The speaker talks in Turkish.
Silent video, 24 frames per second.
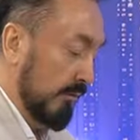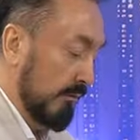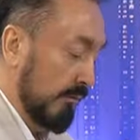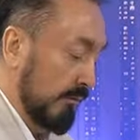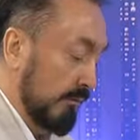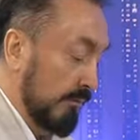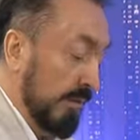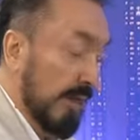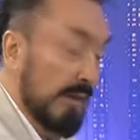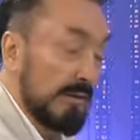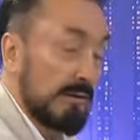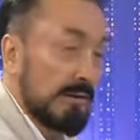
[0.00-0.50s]

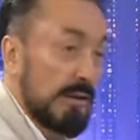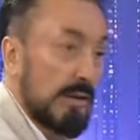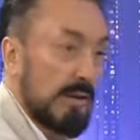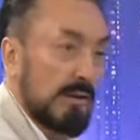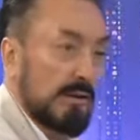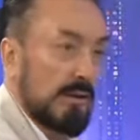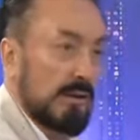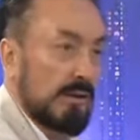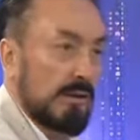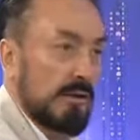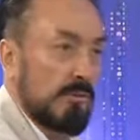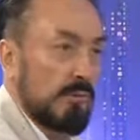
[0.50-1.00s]
Ben daha
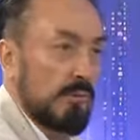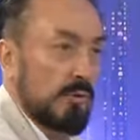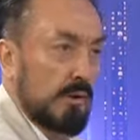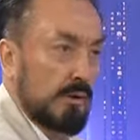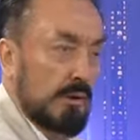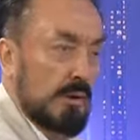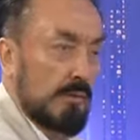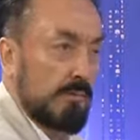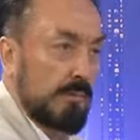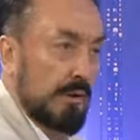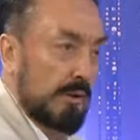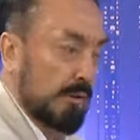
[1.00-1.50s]
yakınım diyor
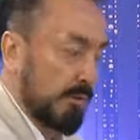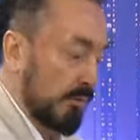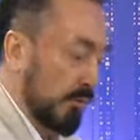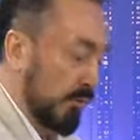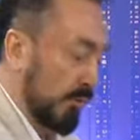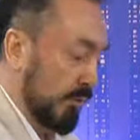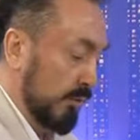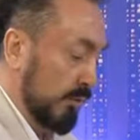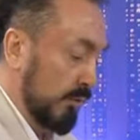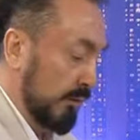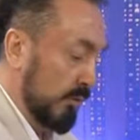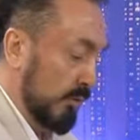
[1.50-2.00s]
Allah ben
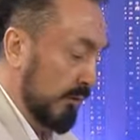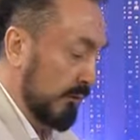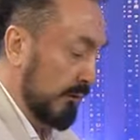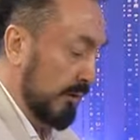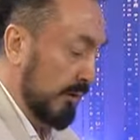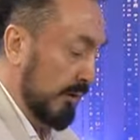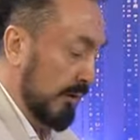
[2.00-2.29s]
görüyorum.